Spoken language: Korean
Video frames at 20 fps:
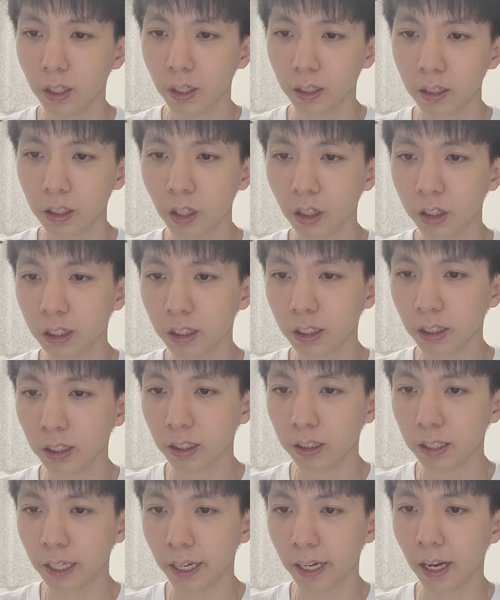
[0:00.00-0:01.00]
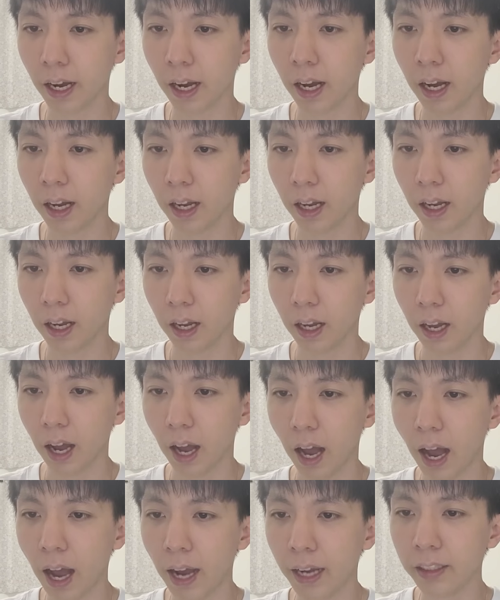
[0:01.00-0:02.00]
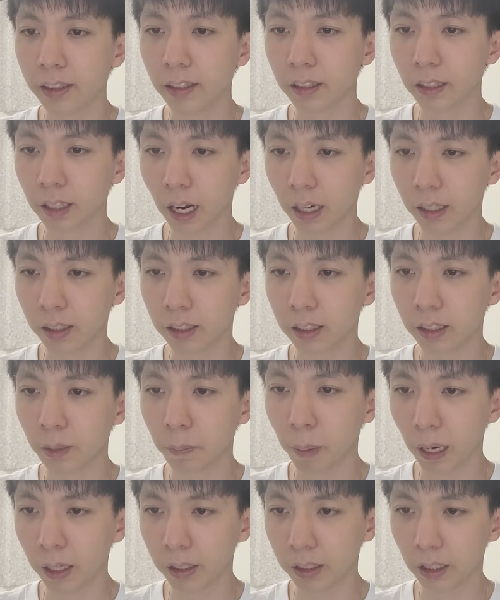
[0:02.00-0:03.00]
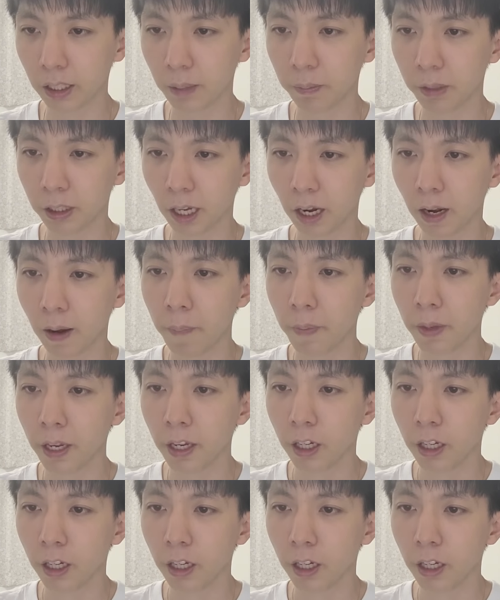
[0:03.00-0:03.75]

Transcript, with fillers: 그것이 제가 아이들을 가르치는 방식입니다.